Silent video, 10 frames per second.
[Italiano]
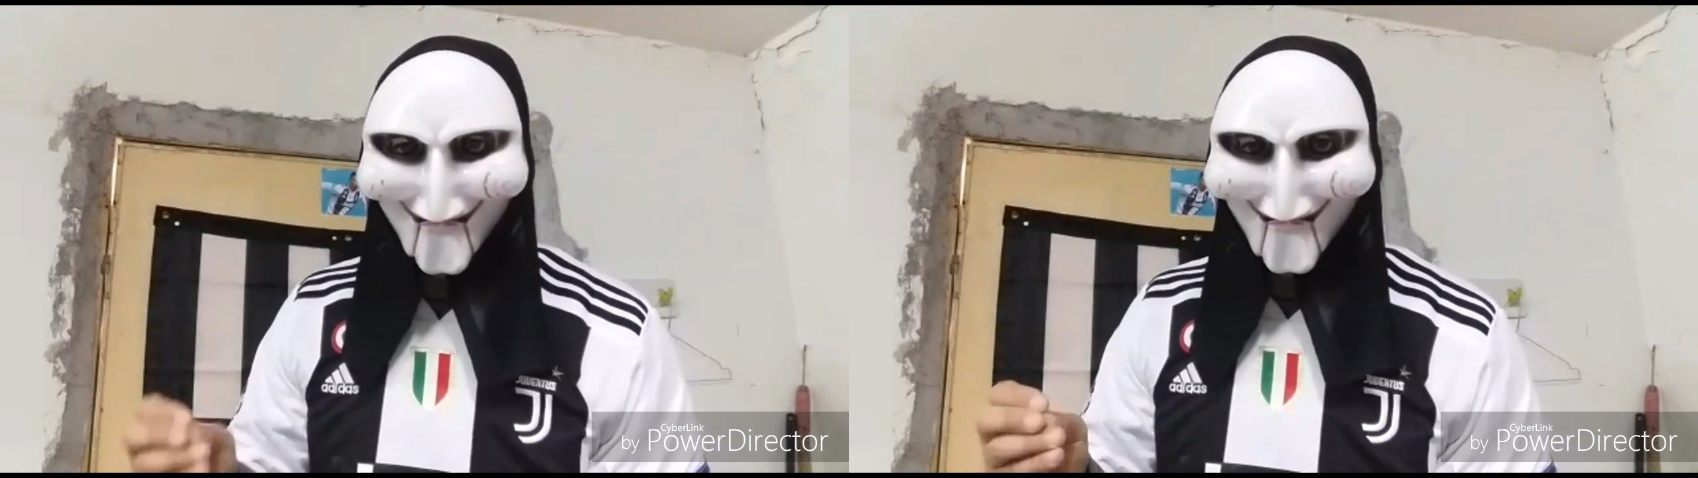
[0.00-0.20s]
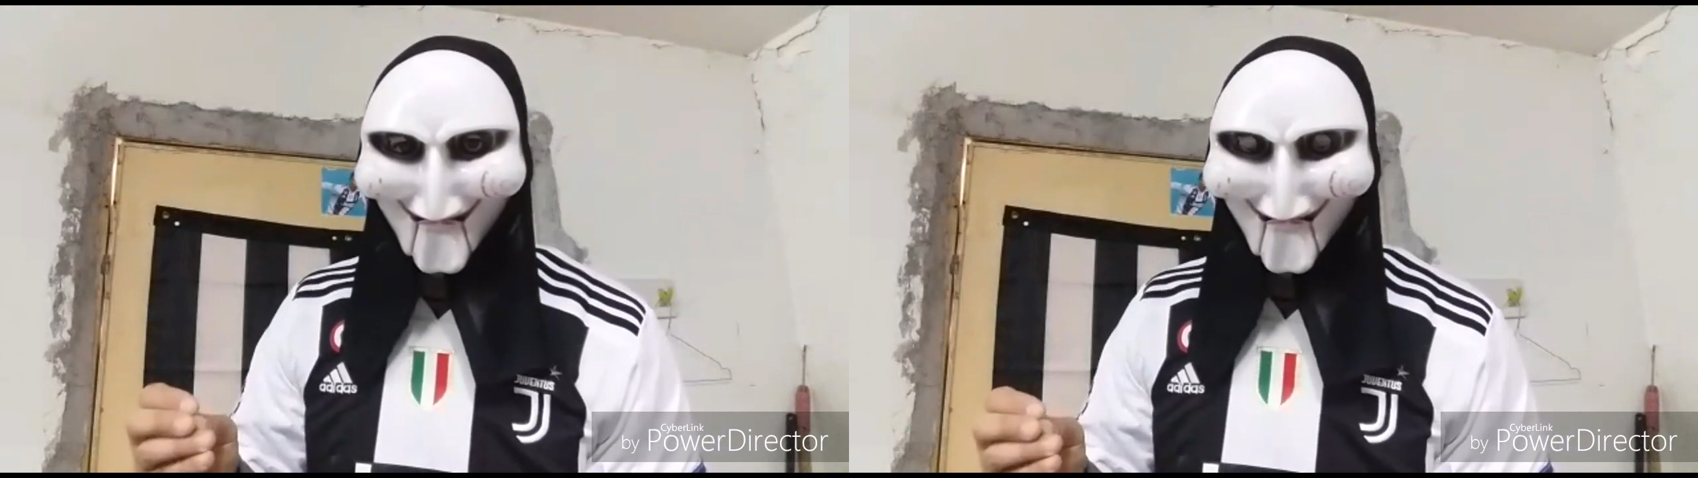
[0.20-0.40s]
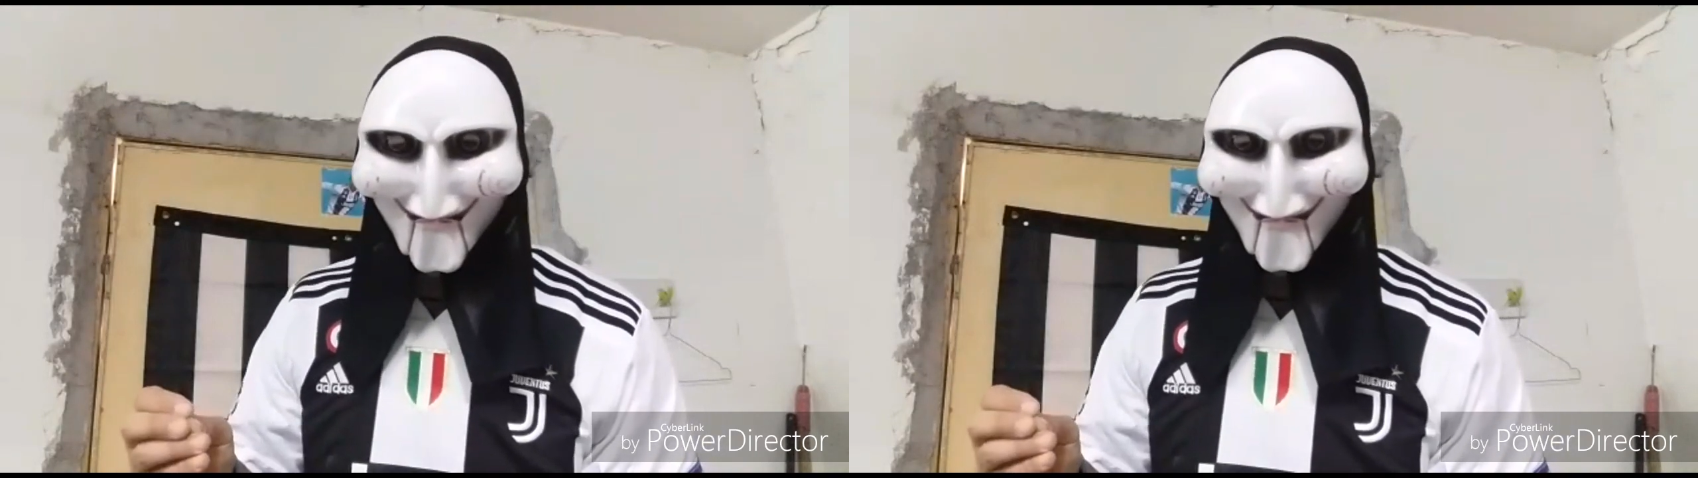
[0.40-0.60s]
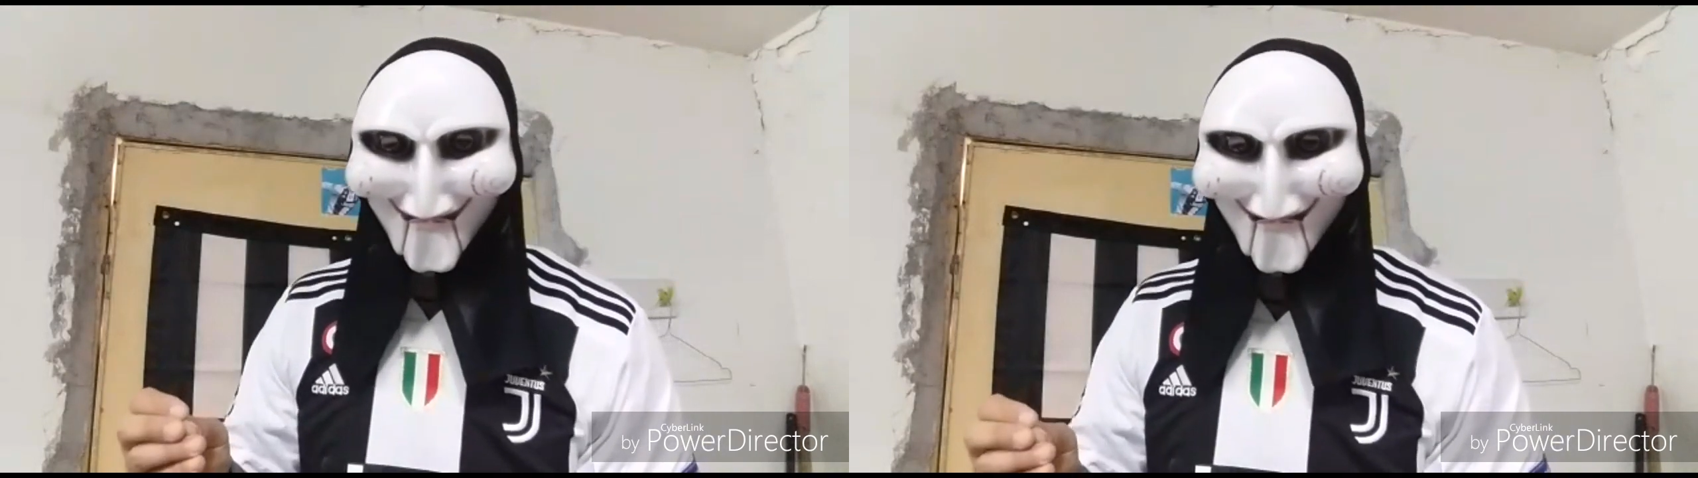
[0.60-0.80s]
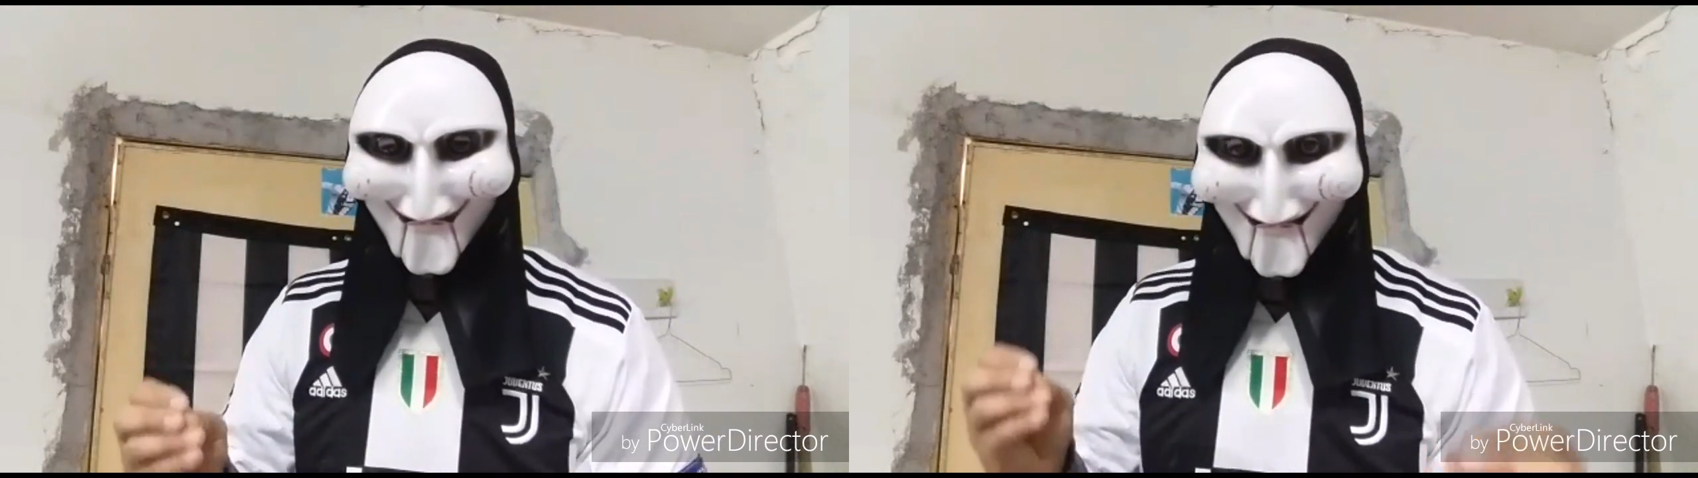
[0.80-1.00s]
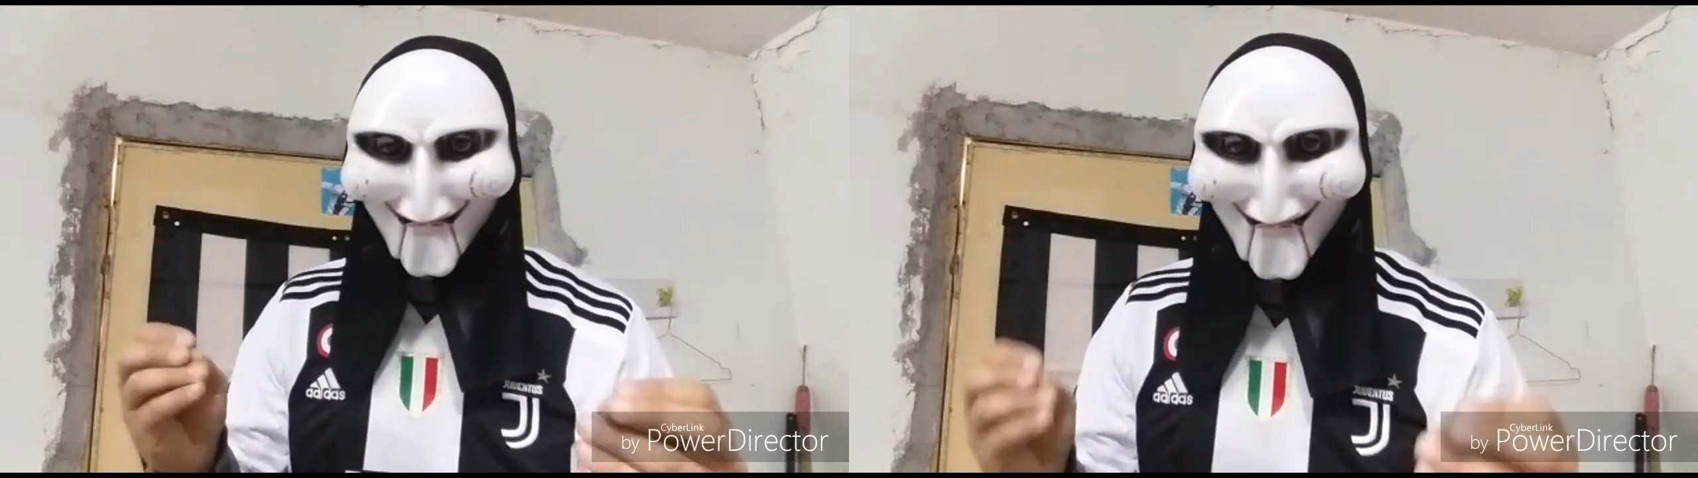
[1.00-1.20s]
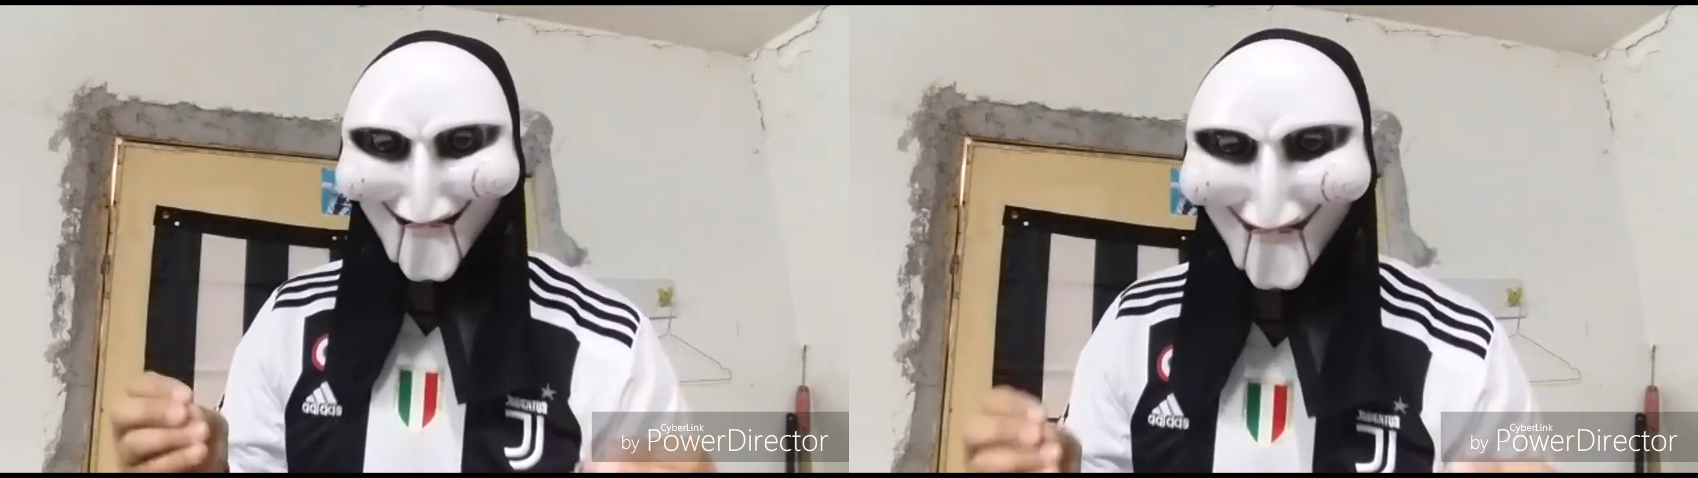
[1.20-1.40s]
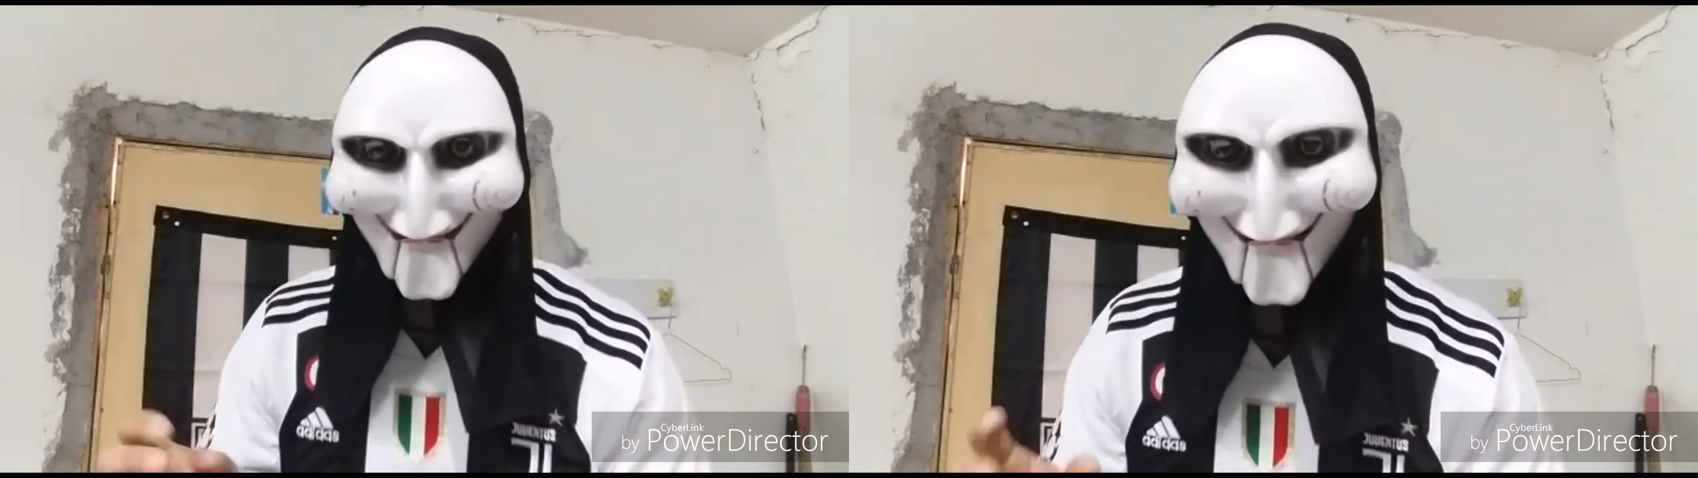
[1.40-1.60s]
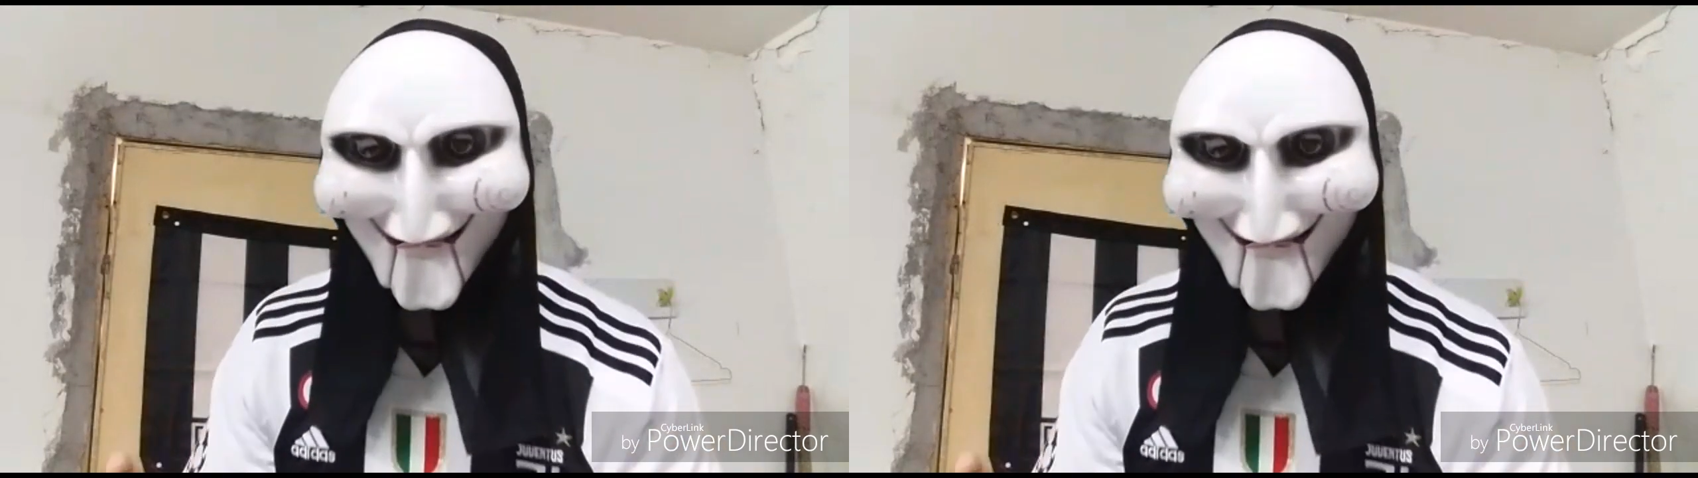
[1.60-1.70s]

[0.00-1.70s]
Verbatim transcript: Eh, si è creata una